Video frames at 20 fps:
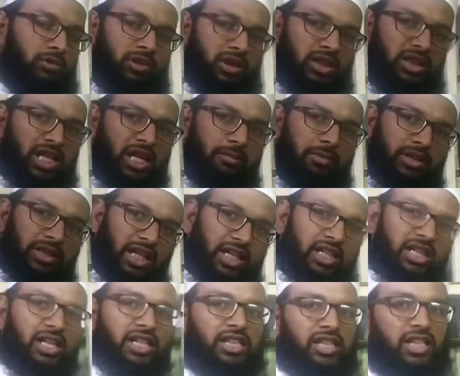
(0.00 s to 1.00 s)
किताबें यहीं
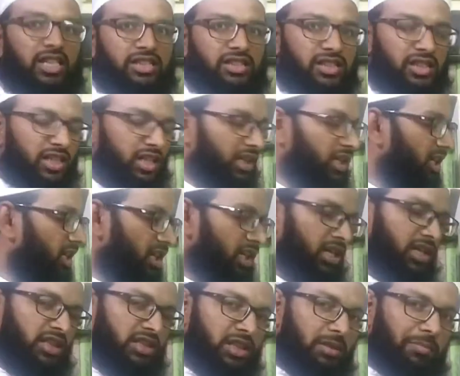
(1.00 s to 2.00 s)
रखी रहती हैं इससे